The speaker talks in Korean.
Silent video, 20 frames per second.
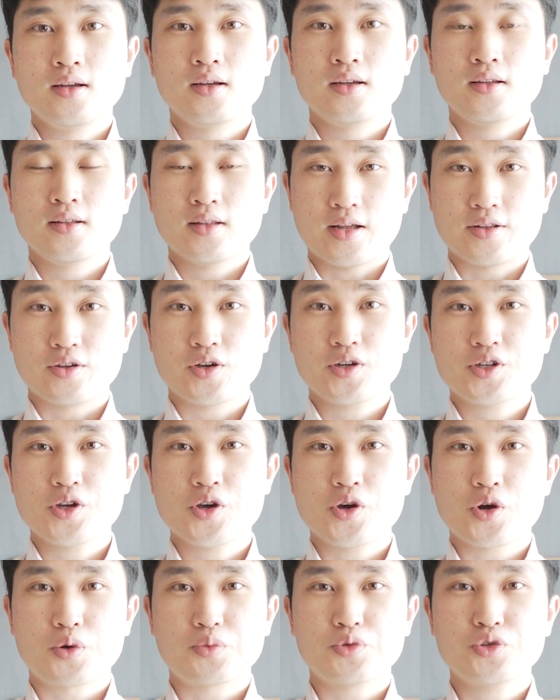안녕하세요
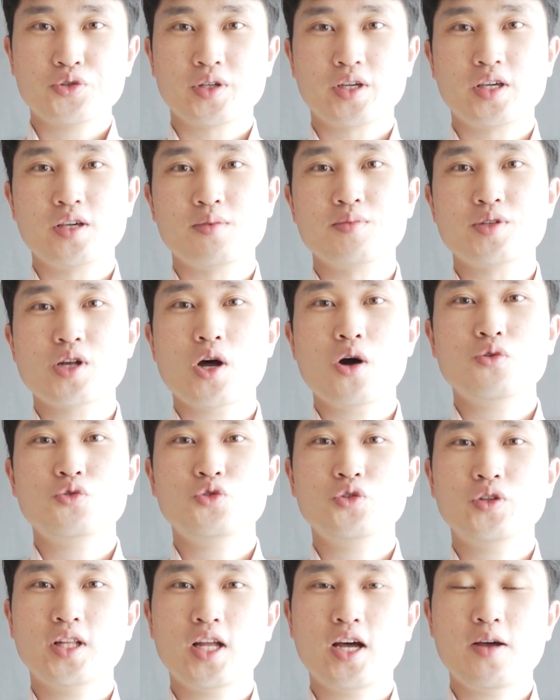여러분 김성
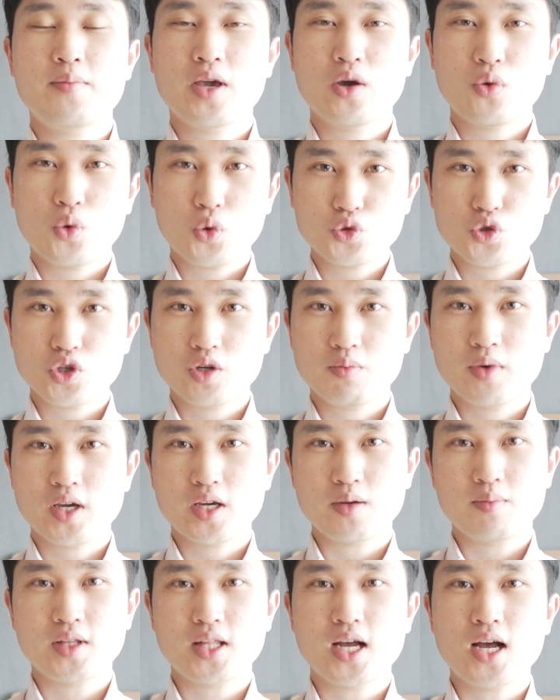훈남의
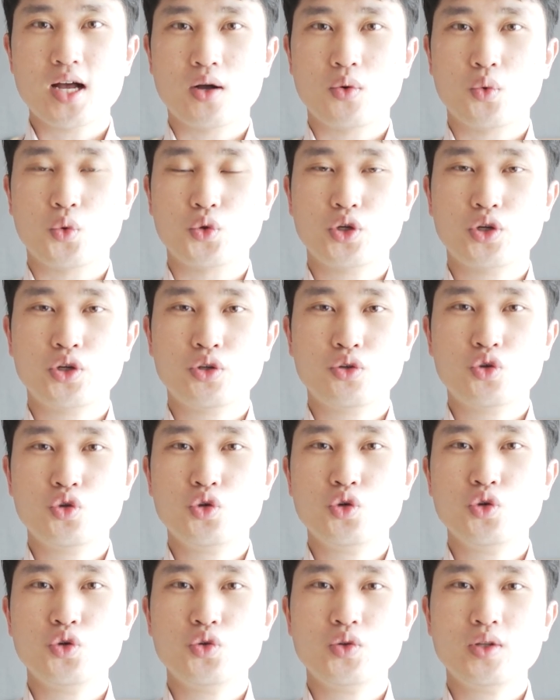호주인맥입니다. 오늘은
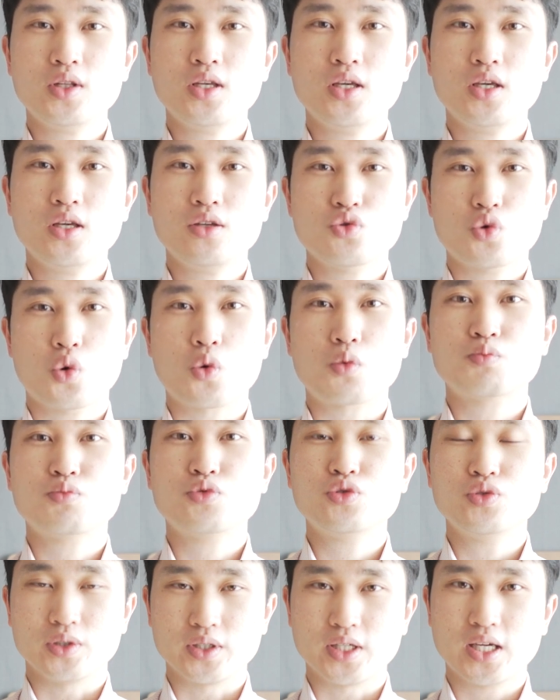QUT
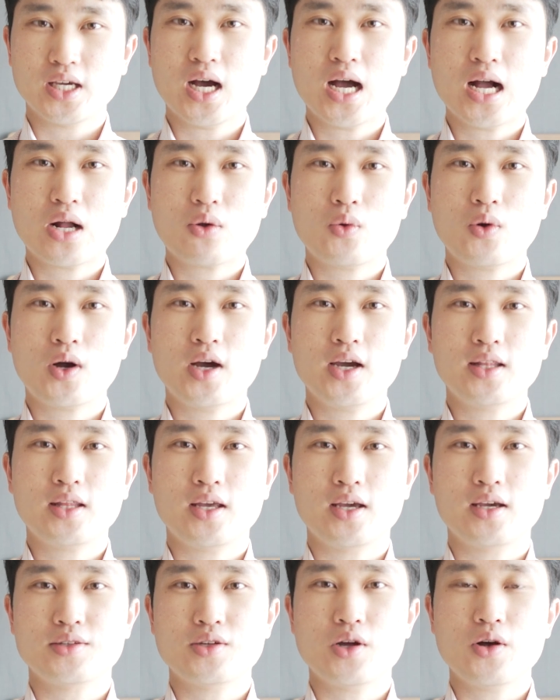족부의학과에
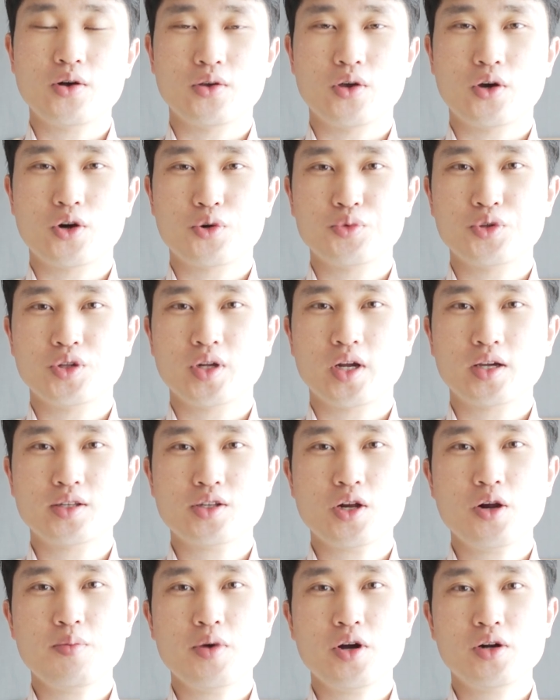대해서 여러분들에게
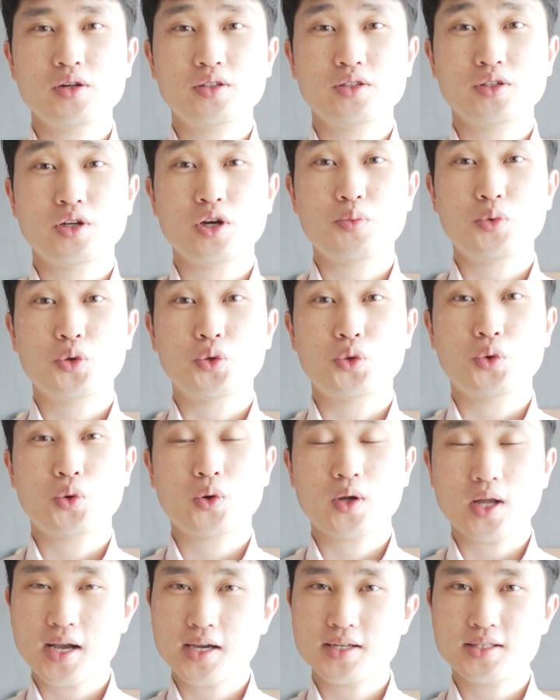설명을 드려보도록
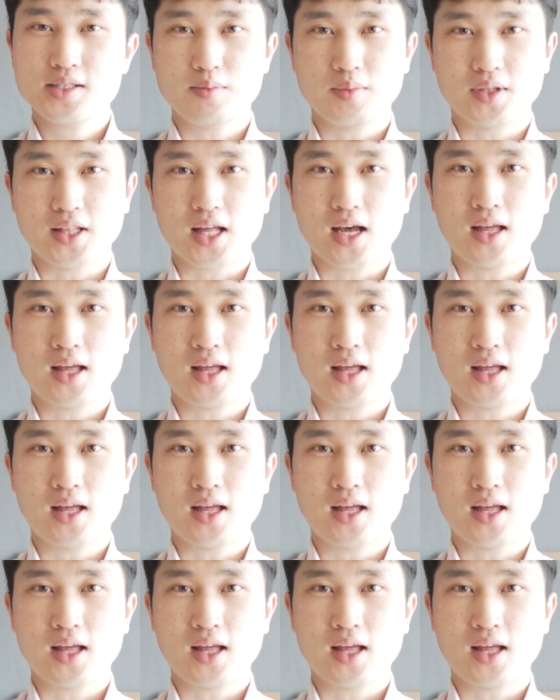하겠습니다.